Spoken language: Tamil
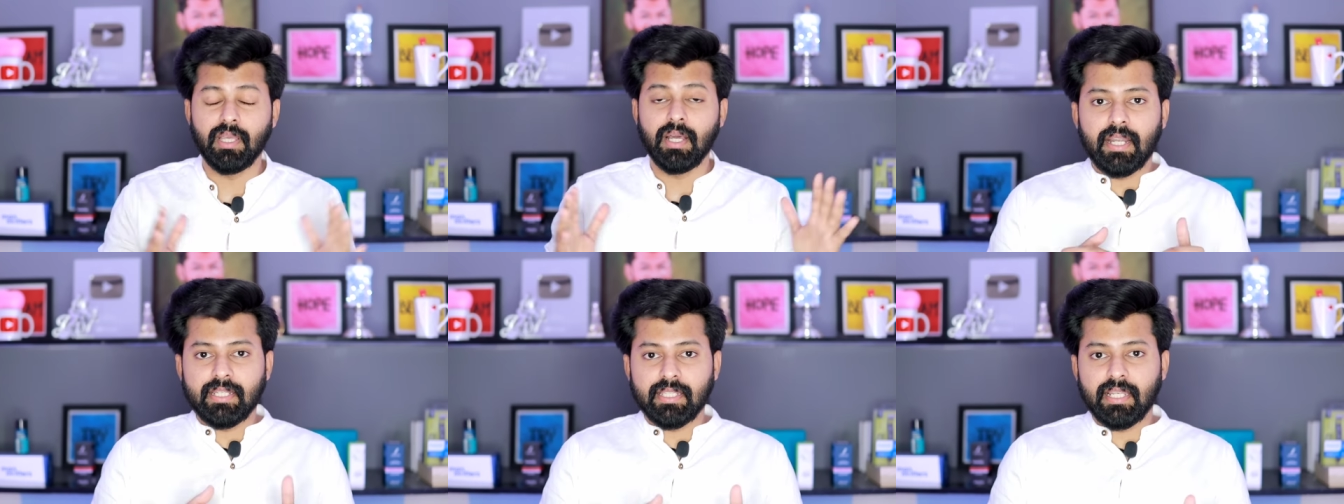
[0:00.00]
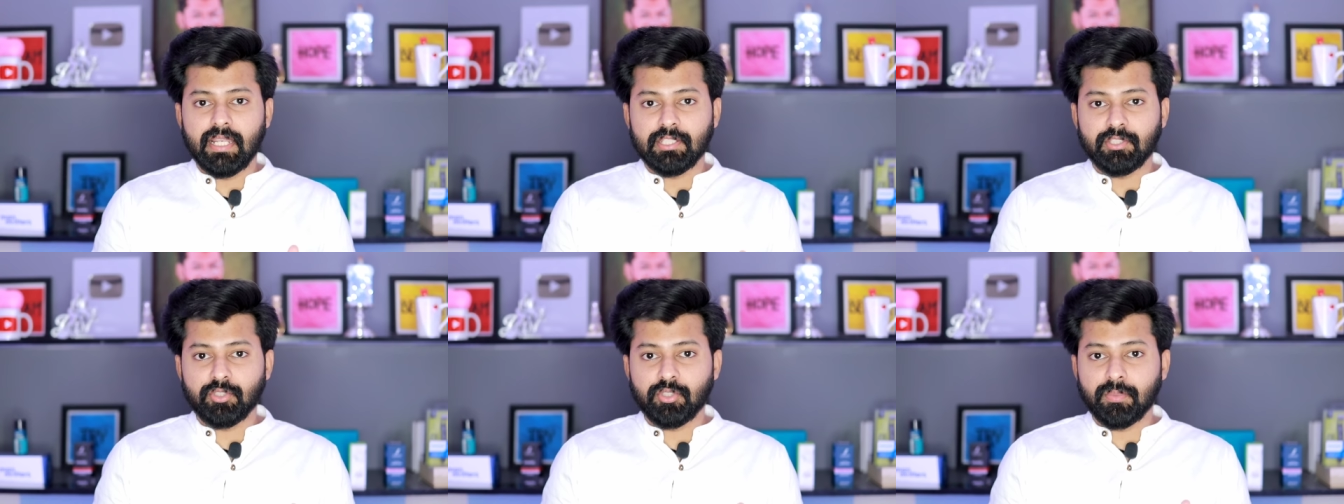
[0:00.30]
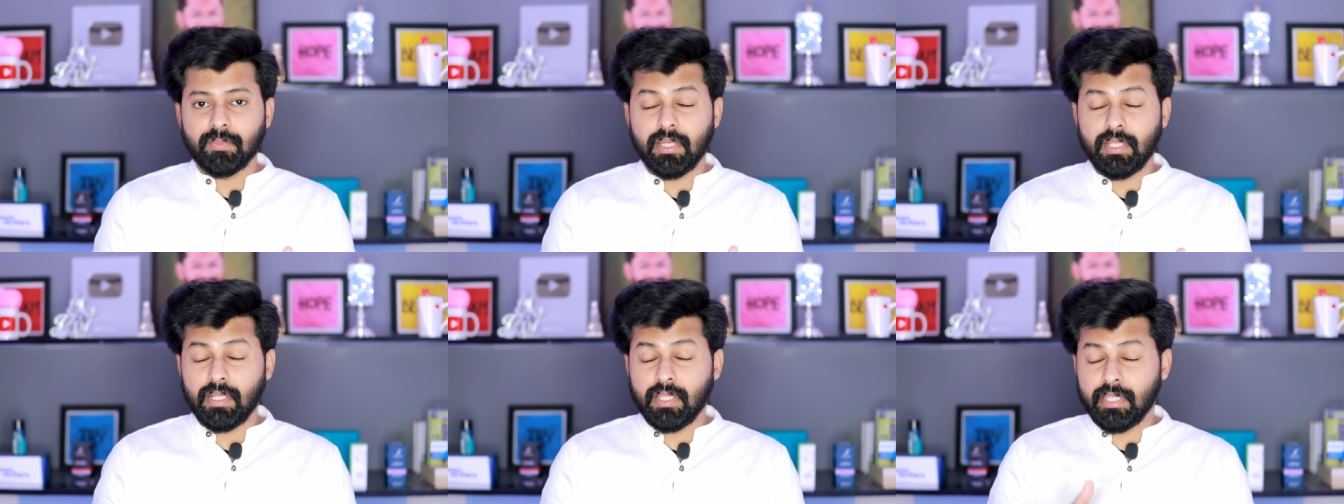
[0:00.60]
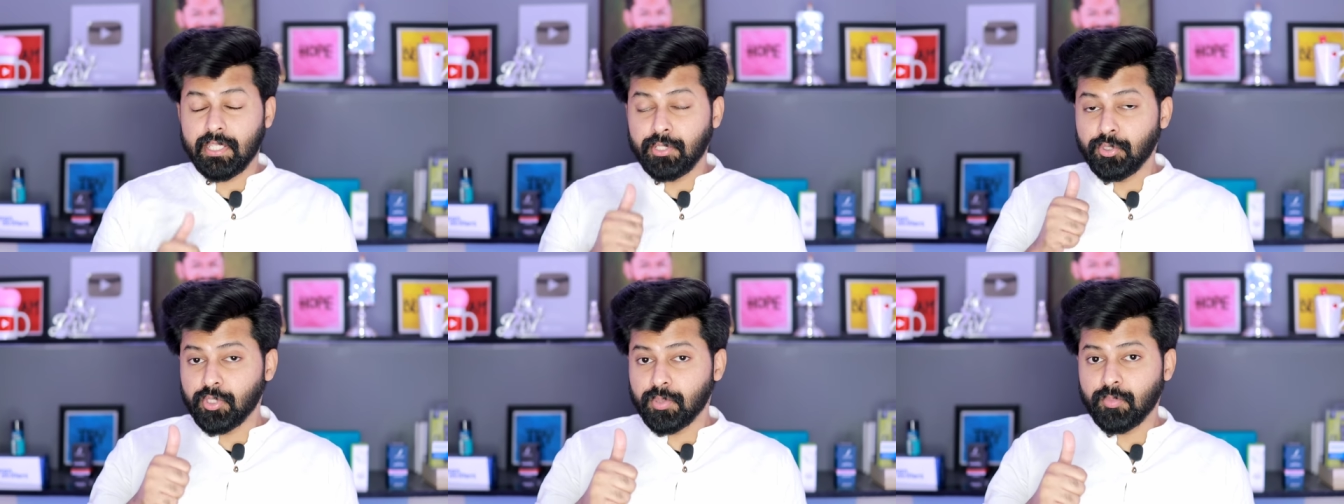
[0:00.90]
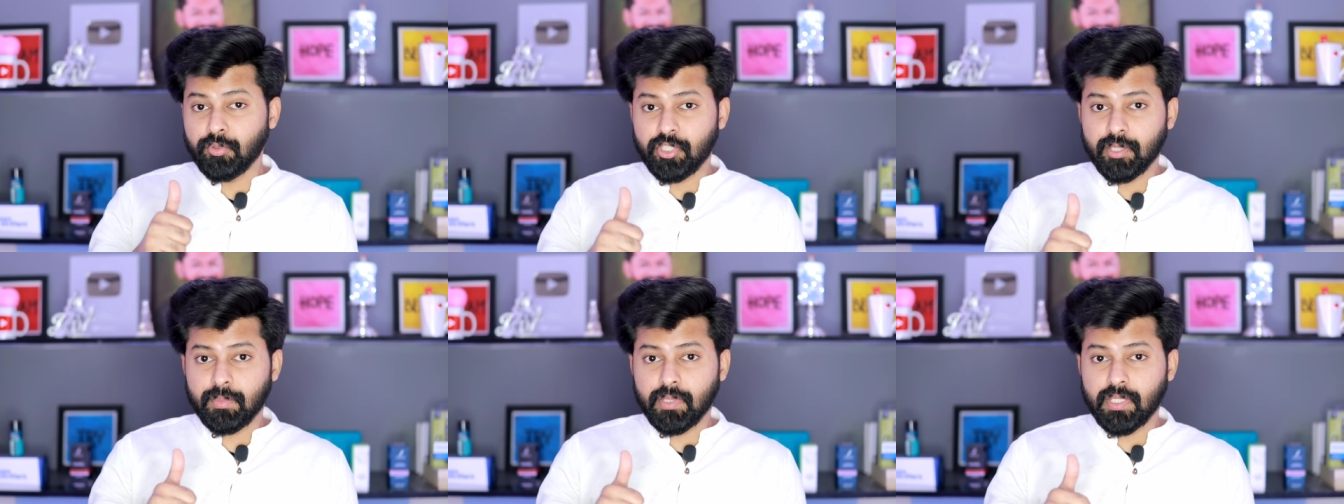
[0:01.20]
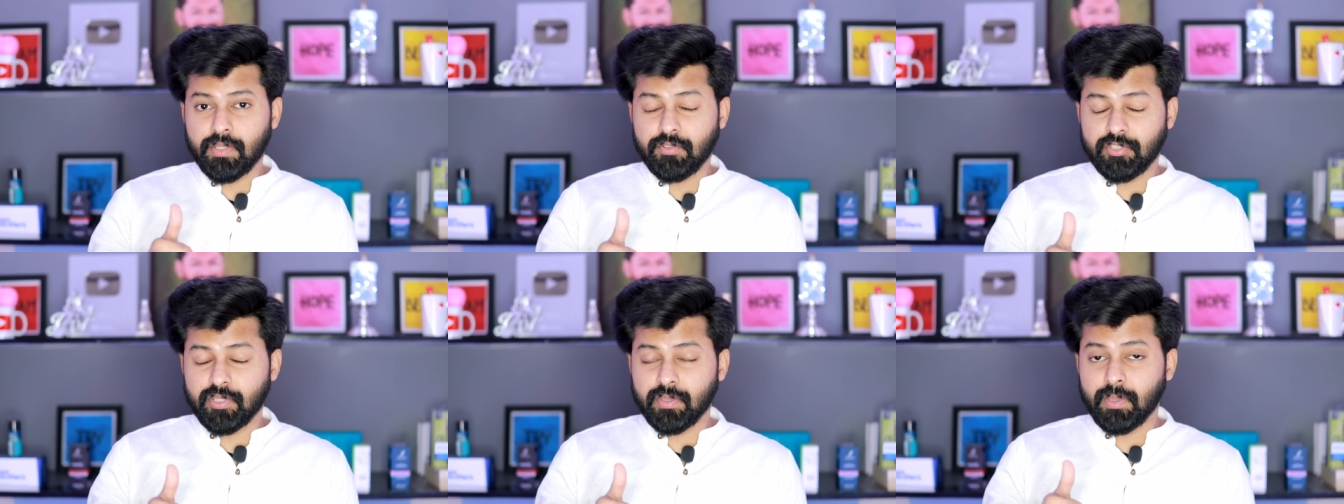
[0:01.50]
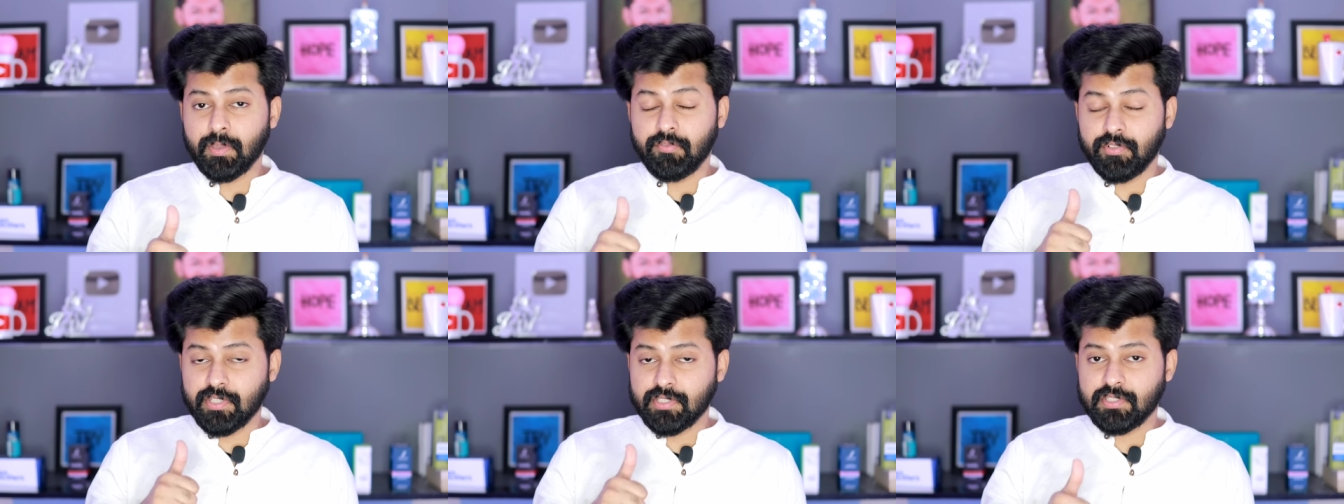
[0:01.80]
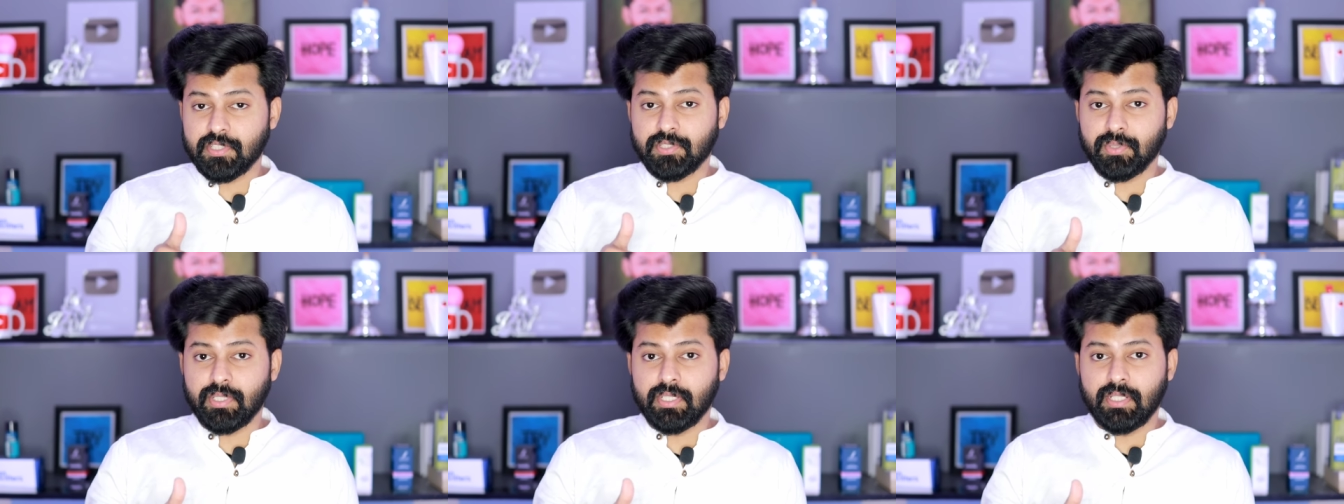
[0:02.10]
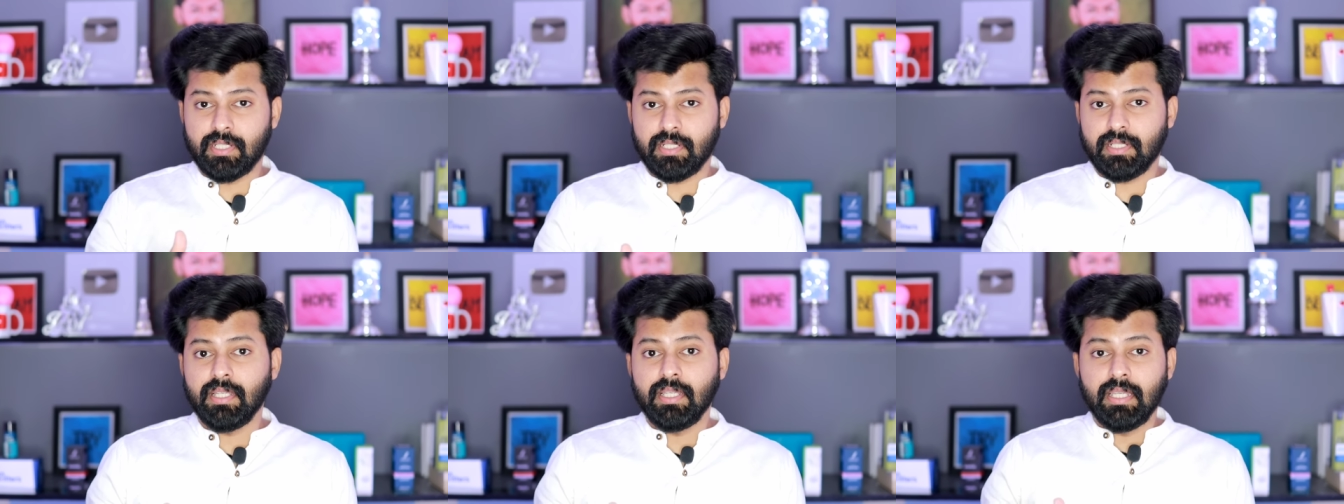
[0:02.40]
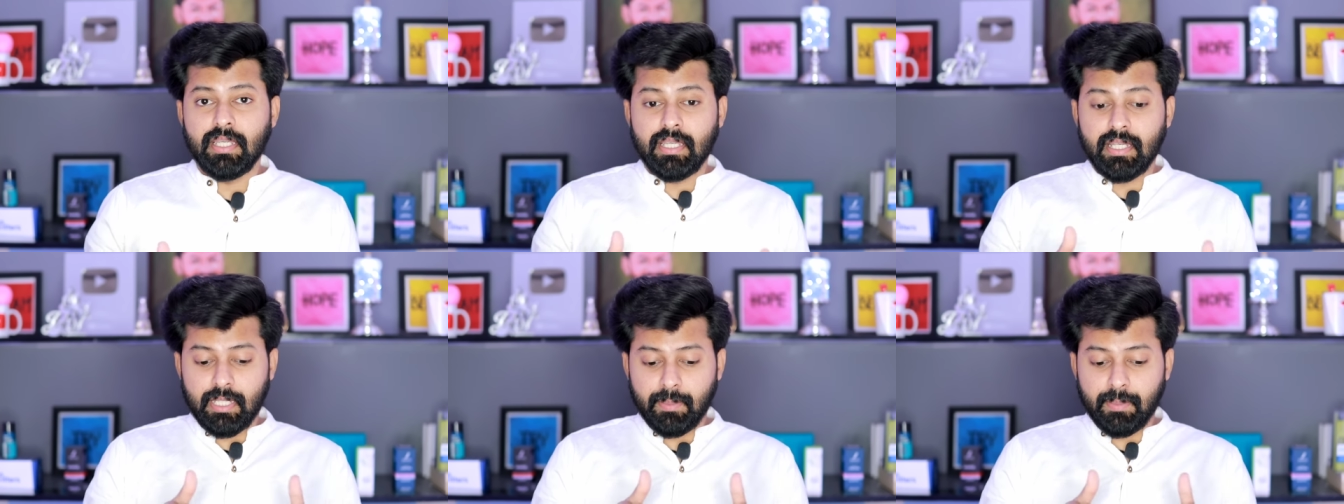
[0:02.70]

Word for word: அண்ட் எல்லாத்துக்கும் மேலே இன்னொரு முக்கியமான விஷயம் நான் ஃபர்ஸ்ட்டே சொல்லிடுறேன்